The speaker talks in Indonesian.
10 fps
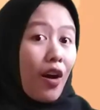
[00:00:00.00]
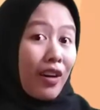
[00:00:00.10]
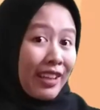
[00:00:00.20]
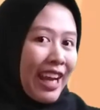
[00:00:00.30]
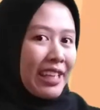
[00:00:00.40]

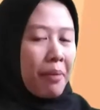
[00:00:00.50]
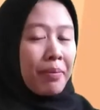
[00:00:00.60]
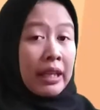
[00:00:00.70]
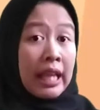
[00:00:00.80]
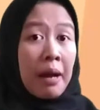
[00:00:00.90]
Organ yang
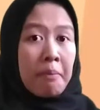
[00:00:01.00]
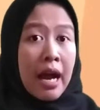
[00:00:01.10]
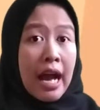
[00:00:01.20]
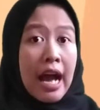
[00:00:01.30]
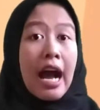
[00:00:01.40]

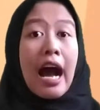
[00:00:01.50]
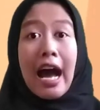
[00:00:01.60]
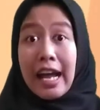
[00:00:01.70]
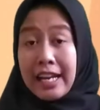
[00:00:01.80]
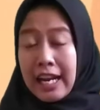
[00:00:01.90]
pertama
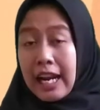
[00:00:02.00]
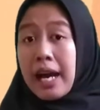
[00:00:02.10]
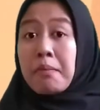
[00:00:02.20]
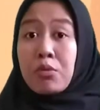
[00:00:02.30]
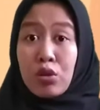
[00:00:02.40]

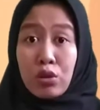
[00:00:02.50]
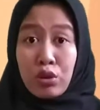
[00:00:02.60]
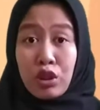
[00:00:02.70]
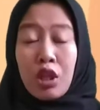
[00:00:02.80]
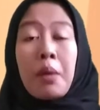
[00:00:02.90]
adalah mulut.